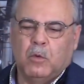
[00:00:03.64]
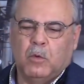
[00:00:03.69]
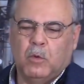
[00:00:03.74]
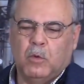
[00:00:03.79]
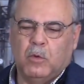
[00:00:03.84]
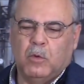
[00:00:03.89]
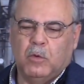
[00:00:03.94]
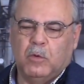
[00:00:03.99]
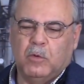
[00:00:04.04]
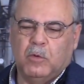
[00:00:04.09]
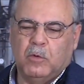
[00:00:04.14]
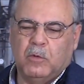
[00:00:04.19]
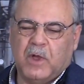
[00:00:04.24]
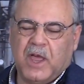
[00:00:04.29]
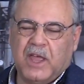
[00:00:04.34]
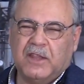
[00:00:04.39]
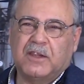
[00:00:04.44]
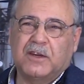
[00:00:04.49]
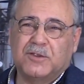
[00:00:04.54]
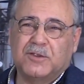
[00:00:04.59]
O,
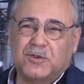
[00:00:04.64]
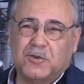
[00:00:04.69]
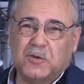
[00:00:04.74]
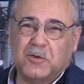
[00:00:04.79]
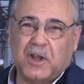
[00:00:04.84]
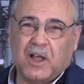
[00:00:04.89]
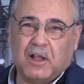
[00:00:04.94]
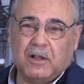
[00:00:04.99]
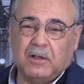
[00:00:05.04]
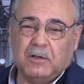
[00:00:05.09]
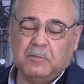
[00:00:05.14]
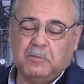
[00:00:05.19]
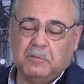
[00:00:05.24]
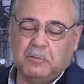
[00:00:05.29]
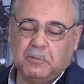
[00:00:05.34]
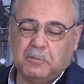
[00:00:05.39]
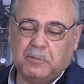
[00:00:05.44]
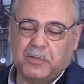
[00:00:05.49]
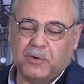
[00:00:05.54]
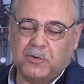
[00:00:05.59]
é tradicional
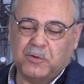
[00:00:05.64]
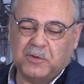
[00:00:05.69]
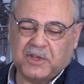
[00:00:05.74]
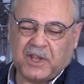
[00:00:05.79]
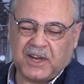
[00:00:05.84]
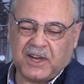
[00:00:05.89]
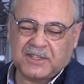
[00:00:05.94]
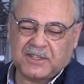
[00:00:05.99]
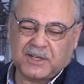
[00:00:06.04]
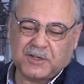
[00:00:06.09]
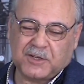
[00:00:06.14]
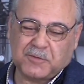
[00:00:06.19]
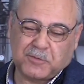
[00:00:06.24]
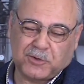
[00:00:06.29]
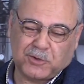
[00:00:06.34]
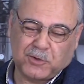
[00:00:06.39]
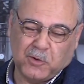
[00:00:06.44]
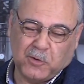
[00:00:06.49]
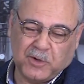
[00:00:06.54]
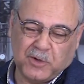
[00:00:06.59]
perguntar-se às
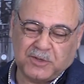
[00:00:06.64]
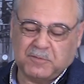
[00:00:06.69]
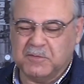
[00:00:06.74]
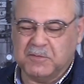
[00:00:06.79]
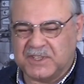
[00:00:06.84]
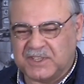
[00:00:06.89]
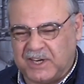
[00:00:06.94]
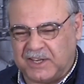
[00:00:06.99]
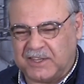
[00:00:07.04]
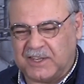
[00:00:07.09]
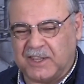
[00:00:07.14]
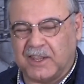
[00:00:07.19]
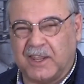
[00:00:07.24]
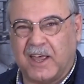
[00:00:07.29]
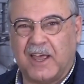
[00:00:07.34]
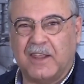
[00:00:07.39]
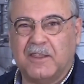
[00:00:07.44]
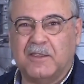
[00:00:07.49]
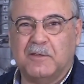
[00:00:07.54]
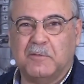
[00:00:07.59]
pessoas de uma certa
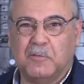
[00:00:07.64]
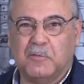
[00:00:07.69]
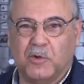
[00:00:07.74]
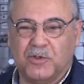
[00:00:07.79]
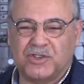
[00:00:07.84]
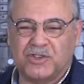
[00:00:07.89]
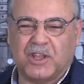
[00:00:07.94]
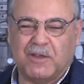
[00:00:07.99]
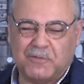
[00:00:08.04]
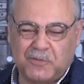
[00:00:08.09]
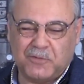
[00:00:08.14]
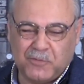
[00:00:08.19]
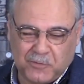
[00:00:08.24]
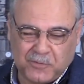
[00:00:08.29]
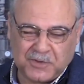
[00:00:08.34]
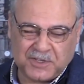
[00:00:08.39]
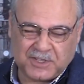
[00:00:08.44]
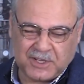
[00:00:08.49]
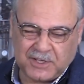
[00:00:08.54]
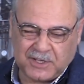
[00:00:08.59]
idade onde estava no
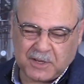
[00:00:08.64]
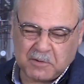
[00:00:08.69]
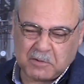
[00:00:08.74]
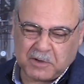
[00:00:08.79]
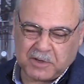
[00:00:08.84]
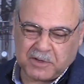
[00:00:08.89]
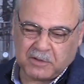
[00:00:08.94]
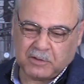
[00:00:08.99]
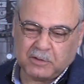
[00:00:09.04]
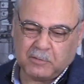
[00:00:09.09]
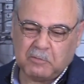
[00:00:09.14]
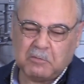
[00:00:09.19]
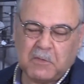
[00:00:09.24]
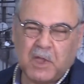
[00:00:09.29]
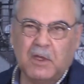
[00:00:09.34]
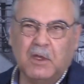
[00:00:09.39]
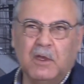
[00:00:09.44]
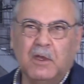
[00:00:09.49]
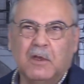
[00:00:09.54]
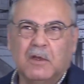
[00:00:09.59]
25 de Abril.
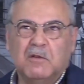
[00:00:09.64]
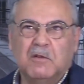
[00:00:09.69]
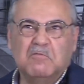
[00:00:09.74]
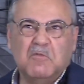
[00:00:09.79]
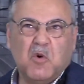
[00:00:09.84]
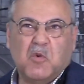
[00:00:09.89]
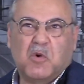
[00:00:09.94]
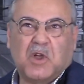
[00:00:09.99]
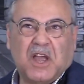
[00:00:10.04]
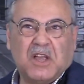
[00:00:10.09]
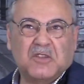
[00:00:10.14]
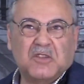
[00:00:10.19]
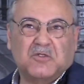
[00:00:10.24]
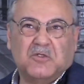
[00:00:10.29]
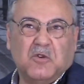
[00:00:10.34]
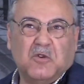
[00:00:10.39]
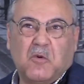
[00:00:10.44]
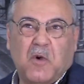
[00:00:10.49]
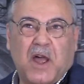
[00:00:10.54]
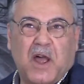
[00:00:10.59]
No meu caso,
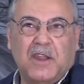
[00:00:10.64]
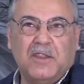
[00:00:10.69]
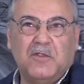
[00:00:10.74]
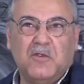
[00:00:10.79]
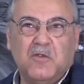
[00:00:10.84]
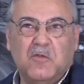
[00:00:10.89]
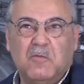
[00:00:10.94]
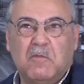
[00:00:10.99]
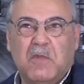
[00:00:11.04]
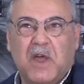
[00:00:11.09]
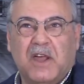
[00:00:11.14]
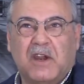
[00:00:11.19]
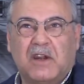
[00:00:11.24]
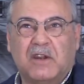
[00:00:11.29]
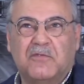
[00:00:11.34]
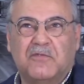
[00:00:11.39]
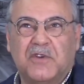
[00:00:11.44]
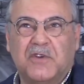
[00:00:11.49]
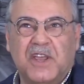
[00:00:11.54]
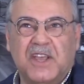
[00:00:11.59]
não há nenhuma
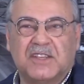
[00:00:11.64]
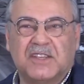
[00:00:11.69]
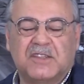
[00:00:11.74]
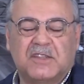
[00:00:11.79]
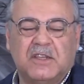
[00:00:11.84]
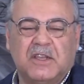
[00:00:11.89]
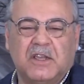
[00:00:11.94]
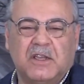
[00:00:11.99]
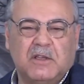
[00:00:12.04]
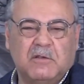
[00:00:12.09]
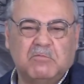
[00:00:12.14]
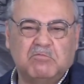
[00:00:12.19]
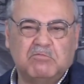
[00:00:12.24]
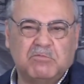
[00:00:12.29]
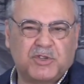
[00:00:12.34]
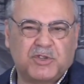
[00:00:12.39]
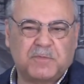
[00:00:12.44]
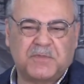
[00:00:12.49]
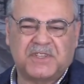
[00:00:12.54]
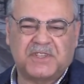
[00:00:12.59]
referência
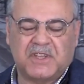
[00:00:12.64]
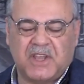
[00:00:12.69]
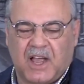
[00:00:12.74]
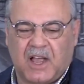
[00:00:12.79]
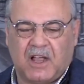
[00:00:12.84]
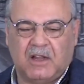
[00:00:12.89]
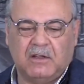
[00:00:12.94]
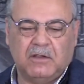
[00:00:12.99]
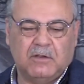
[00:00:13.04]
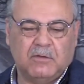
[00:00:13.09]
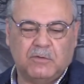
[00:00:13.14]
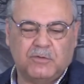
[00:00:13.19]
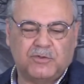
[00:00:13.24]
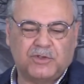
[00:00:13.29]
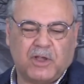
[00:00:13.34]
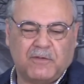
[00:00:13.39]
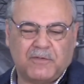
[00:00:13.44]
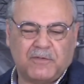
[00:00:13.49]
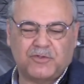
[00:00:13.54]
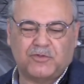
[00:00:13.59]
especial. Eu
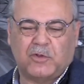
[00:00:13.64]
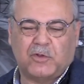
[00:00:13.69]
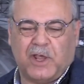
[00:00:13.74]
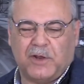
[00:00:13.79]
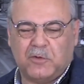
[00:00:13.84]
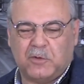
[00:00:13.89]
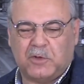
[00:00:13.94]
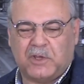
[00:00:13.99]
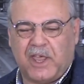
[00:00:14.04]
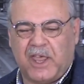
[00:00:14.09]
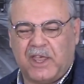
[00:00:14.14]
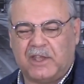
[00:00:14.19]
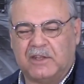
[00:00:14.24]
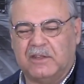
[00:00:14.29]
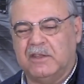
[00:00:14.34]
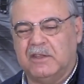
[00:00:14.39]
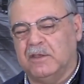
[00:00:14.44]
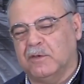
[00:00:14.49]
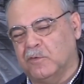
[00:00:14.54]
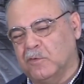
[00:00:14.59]
estava a estudar no
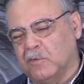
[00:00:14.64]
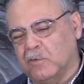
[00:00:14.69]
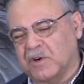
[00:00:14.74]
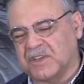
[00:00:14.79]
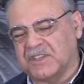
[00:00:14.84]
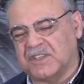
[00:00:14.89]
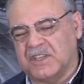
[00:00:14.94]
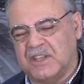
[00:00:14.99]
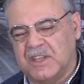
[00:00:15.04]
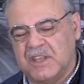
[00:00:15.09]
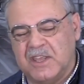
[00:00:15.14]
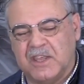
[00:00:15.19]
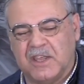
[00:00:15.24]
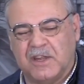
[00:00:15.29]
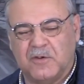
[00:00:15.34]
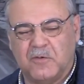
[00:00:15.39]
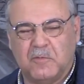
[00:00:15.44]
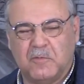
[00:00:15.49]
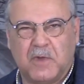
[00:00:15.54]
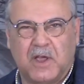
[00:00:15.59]
técnico, residia
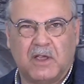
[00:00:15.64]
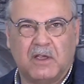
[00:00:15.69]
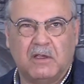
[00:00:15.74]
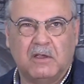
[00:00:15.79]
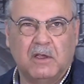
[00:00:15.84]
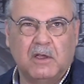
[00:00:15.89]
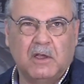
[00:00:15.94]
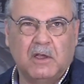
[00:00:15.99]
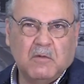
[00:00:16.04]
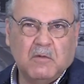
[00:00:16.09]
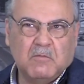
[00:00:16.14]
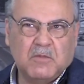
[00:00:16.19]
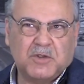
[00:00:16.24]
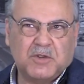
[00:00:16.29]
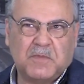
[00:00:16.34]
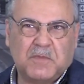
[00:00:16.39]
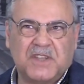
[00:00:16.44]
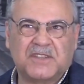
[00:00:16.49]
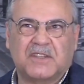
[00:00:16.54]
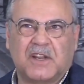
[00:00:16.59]
numa uma
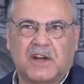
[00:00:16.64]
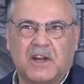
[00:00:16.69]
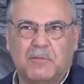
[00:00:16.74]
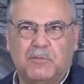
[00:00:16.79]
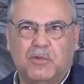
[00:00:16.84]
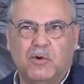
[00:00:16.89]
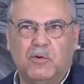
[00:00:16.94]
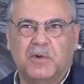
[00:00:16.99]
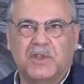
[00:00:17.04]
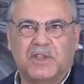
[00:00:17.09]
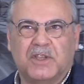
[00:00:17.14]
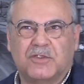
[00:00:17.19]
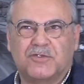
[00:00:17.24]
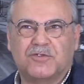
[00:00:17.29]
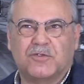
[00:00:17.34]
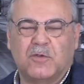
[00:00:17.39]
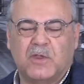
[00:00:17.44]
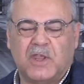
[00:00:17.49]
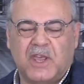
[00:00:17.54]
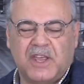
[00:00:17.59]
espécie de república de
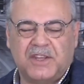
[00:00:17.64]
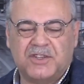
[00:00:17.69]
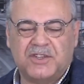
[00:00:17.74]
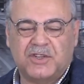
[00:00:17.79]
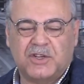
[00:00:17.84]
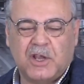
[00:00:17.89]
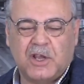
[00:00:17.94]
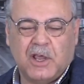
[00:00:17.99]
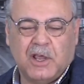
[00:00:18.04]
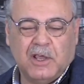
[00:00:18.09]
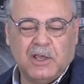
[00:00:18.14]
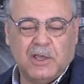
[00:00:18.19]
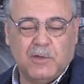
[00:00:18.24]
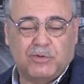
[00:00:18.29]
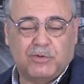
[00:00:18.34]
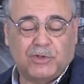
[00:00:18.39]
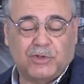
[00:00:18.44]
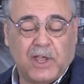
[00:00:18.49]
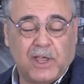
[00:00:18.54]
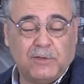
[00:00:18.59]
estudantes e,
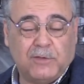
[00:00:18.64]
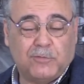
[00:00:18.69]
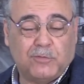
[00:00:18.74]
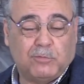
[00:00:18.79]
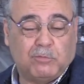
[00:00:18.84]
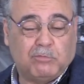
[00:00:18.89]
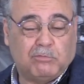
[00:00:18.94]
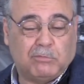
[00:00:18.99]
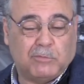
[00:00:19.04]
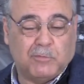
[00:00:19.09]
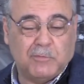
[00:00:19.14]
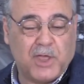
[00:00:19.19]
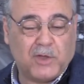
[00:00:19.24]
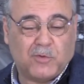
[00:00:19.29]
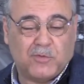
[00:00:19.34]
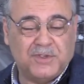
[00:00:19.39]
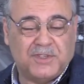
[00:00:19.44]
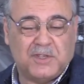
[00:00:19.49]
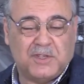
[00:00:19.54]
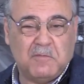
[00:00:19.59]
portanto, tomei
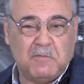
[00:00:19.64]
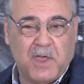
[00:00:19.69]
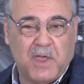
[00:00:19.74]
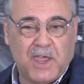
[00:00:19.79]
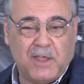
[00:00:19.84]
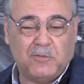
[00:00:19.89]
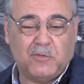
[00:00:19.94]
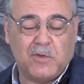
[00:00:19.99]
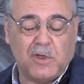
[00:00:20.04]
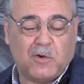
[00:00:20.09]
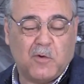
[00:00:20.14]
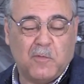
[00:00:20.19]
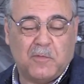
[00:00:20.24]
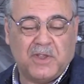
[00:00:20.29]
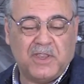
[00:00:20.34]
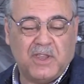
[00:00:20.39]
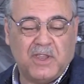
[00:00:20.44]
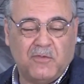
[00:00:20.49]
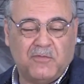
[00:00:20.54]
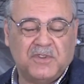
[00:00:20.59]
conhecimento e
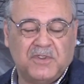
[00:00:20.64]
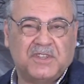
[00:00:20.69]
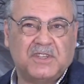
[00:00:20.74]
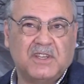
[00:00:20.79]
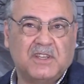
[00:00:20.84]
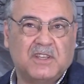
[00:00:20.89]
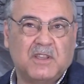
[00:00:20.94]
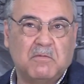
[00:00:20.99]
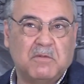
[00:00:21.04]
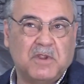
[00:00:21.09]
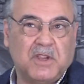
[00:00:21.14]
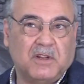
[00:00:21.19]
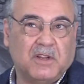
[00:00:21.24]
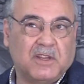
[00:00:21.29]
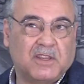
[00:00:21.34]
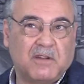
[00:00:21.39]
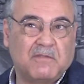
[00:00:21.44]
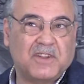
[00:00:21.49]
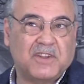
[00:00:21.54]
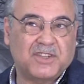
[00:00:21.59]
acompanhei o 25 de Abril
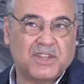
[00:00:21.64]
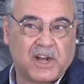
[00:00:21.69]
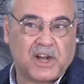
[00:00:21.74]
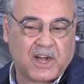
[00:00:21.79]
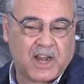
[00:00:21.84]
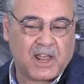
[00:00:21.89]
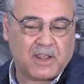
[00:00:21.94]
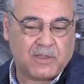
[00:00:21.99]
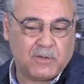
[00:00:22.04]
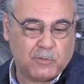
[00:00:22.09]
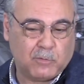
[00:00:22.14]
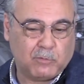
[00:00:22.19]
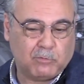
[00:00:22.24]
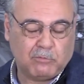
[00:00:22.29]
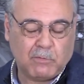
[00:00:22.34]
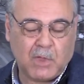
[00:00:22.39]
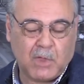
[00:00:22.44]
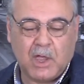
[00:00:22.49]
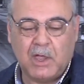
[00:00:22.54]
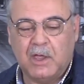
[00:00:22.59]
através da rádio,
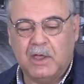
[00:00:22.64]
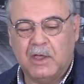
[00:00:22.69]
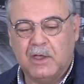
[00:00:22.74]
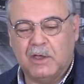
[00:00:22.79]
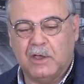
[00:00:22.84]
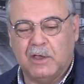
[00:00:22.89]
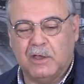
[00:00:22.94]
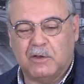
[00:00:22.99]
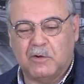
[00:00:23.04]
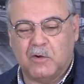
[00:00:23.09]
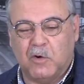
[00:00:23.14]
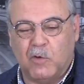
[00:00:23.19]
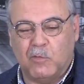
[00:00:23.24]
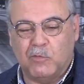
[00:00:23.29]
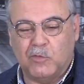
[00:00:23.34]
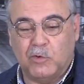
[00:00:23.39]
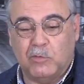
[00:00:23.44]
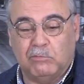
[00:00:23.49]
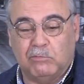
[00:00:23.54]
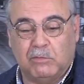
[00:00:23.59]
eh,
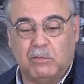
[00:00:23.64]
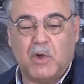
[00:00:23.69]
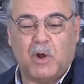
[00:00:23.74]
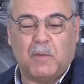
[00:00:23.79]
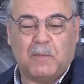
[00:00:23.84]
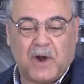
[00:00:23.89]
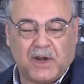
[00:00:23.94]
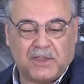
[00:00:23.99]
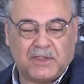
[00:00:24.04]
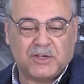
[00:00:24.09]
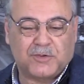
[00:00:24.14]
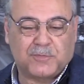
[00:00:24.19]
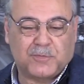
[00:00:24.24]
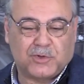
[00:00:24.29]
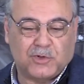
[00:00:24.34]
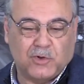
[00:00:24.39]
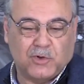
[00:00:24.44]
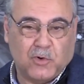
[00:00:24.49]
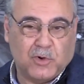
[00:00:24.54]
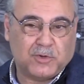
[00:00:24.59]
como a maior parte das
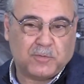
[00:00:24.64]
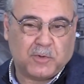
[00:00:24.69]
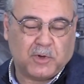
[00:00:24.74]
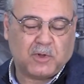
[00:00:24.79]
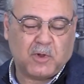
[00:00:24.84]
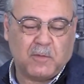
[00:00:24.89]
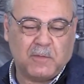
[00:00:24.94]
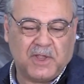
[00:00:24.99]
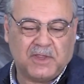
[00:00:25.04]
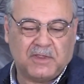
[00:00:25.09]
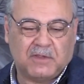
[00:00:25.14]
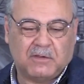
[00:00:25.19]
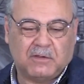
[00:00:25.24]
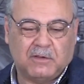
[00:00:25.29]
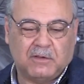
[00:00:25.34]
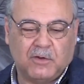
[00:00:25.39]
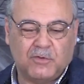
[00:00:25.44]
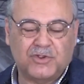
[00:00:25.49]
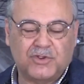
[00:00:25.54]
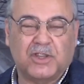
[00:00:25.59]
pessoas, particularmente
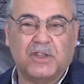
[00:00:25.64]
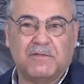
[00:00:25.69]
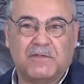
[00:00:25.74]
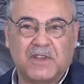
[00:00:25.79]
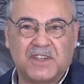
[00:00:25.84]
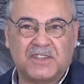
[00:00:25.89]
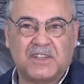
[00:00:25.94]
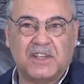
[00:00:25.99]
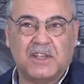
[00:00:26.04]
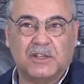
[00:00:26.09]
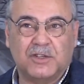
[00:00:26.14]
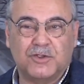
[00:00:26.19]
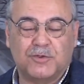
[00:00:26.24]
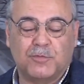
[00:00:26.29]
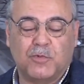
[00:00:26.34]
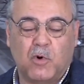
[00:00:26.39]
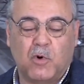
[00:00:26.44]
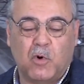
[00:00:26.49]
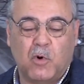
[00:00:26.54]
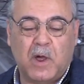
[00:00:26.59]
não estivessem em
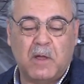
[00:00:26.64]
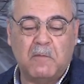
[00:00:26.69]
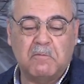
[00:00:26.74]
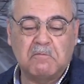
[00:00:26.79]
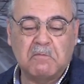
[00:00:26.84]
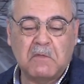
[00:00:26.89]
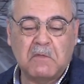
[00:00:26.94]
Lisboa.